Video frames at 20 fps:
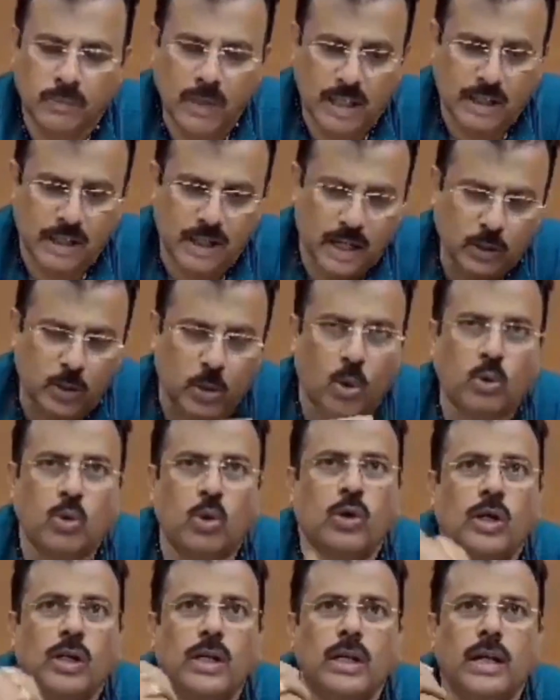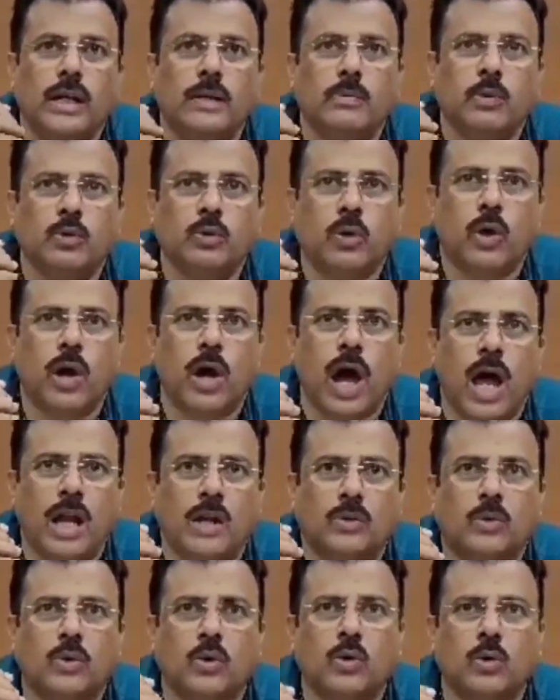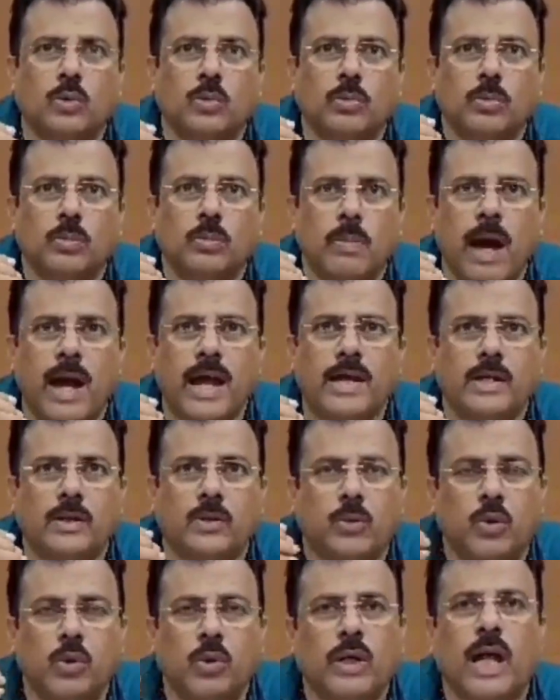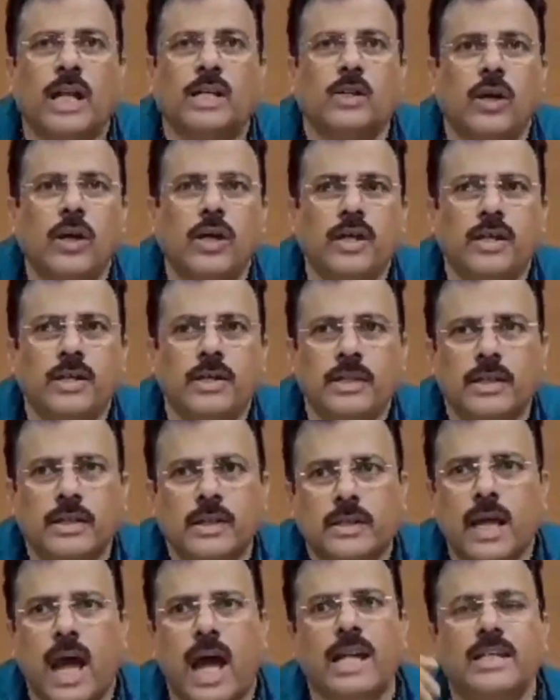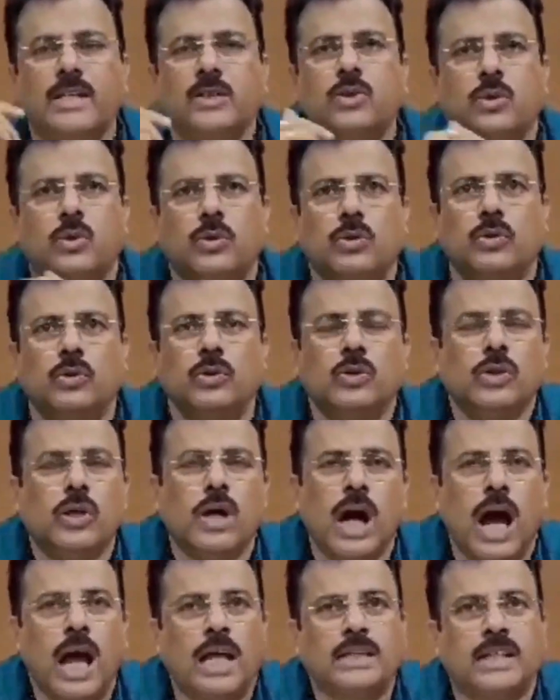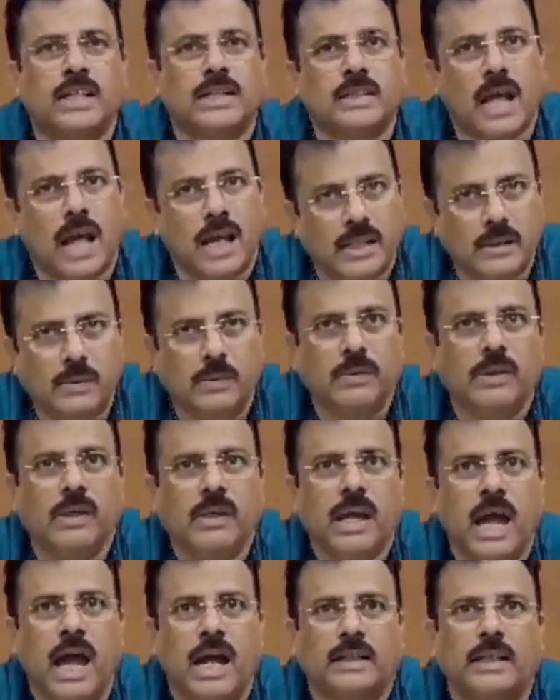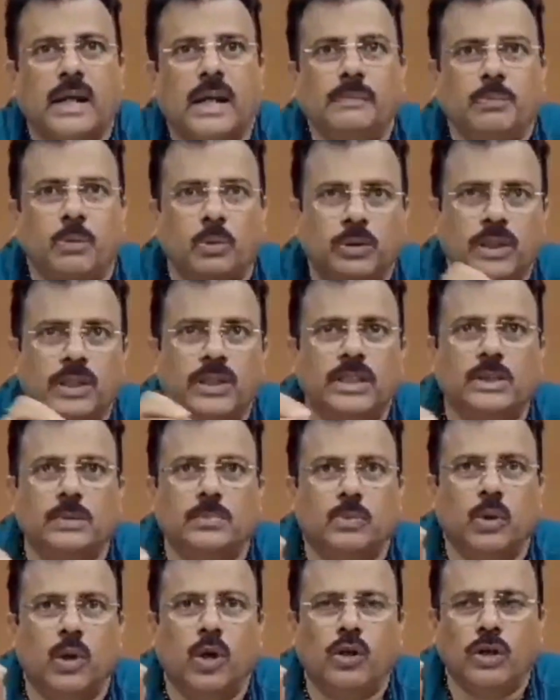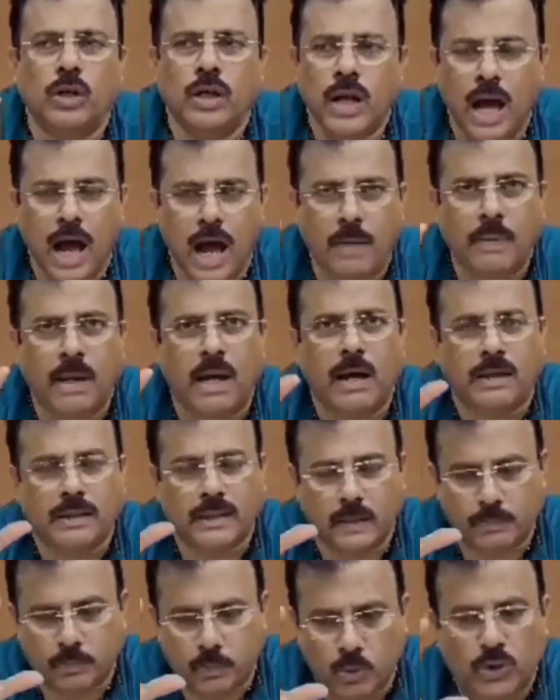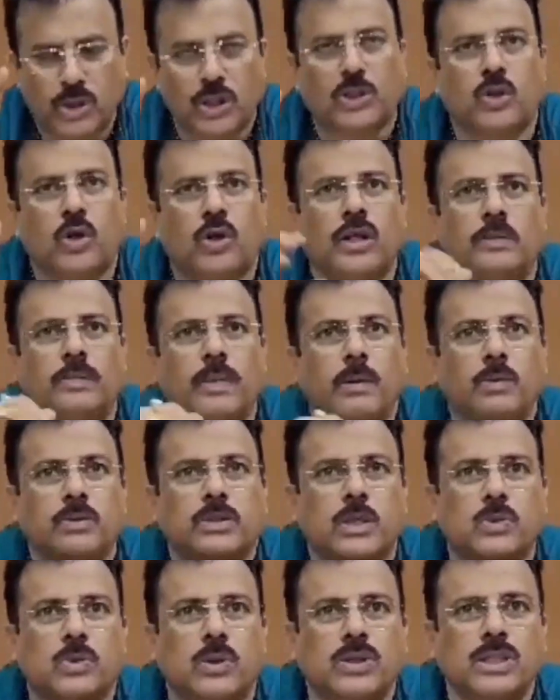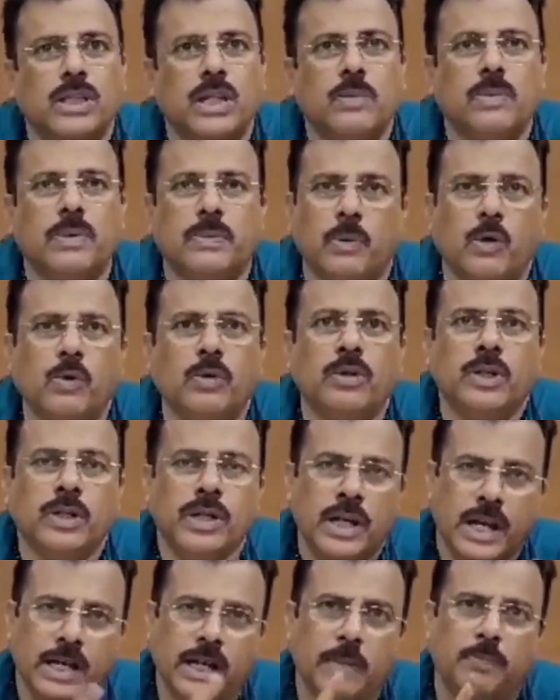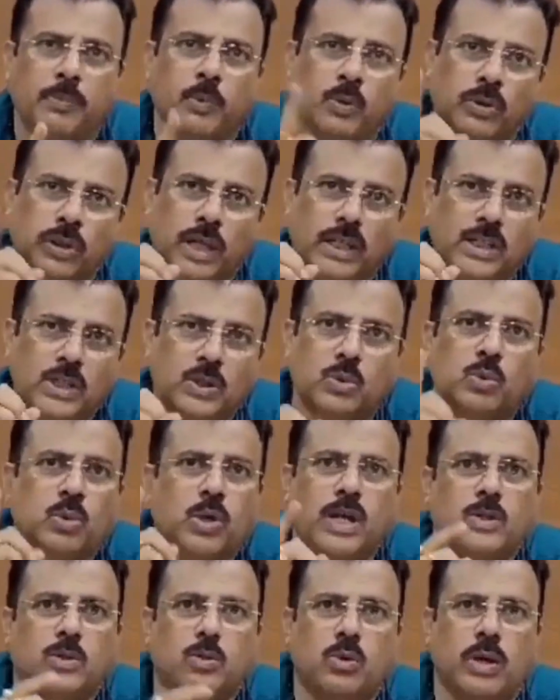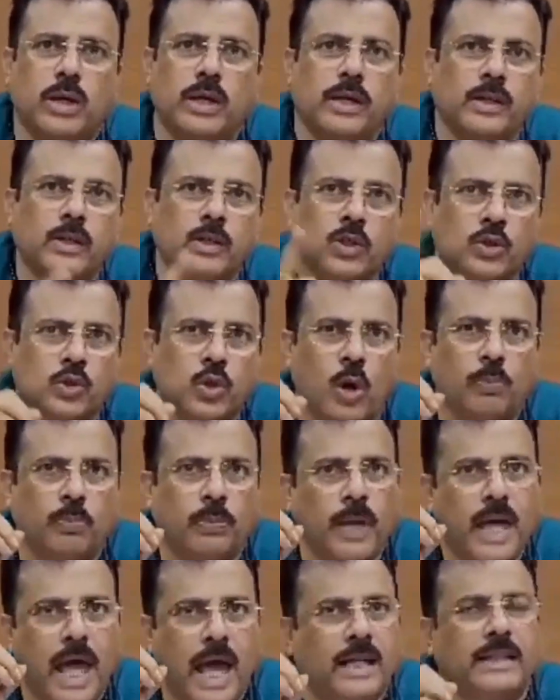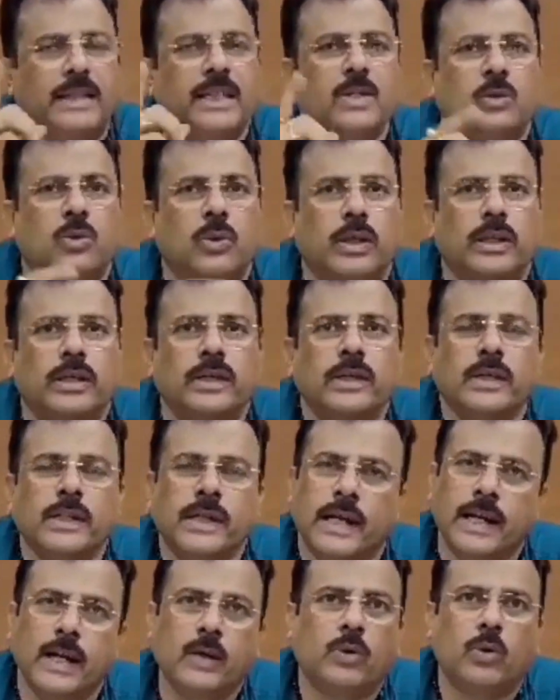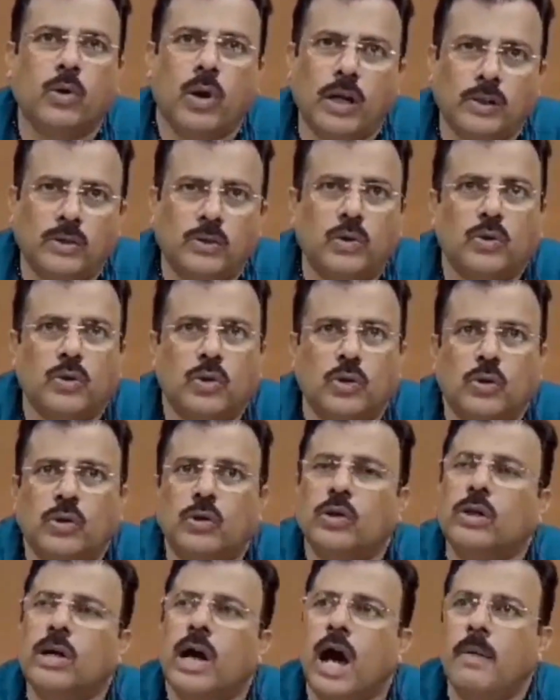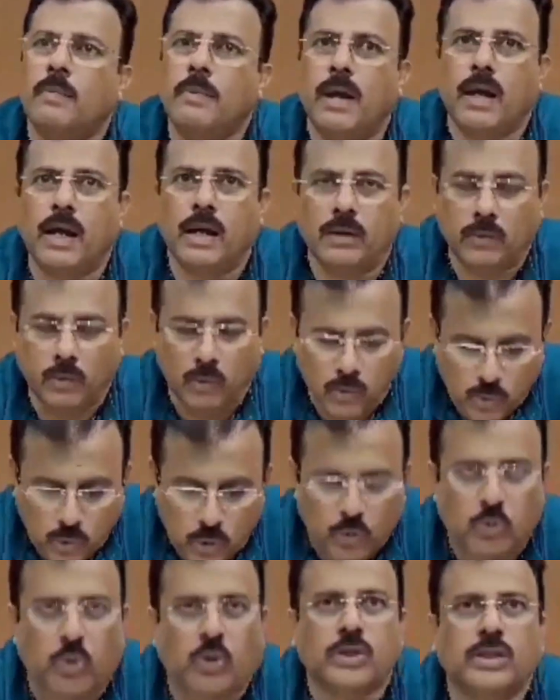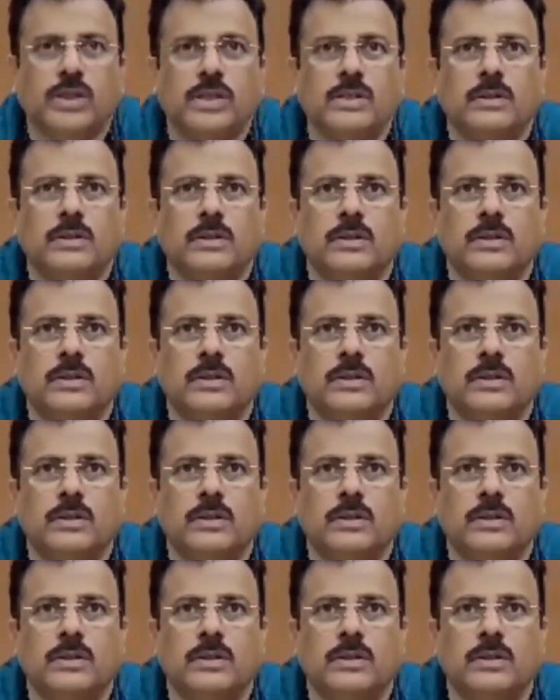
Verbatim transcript: যাতে না সৌরনীলের মতো আর কোনো মায়ের কোল খালি হয় তারই জন্য আজকে তারই একটা প্রতিনিধিমূলক আমরা একটা প্রশিক্ষণের ব্যবস্থা করেছিলাম এবং এটা প্রত্যেক স্কুলে স্কুলে সপ্তাহে একদিন করে এটা করার জন্য আমরা অনুরোধ করেছি